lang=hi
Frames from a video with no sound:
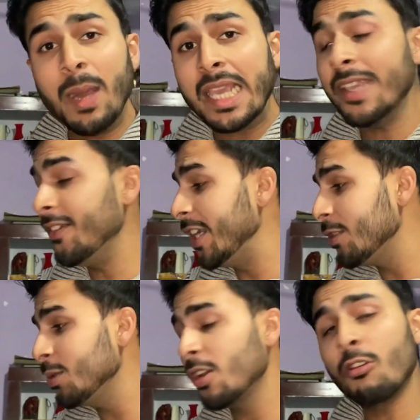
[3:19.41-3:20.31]
बाकी
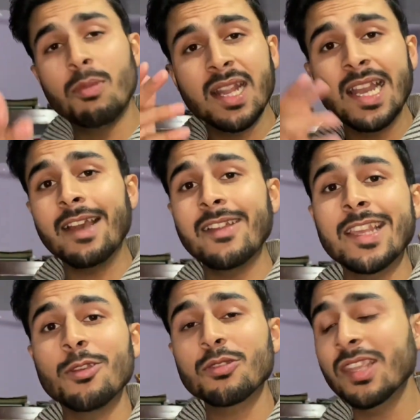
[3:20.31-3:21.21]
वीडियोस भी देखो बड़े लेवल
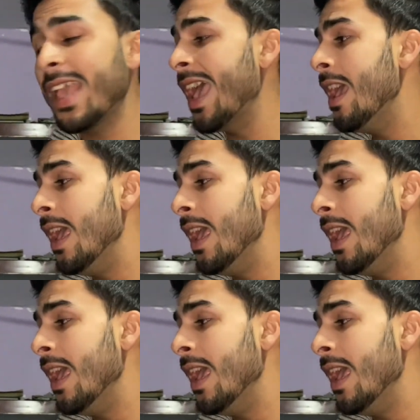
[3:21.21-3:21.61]
की होती हैं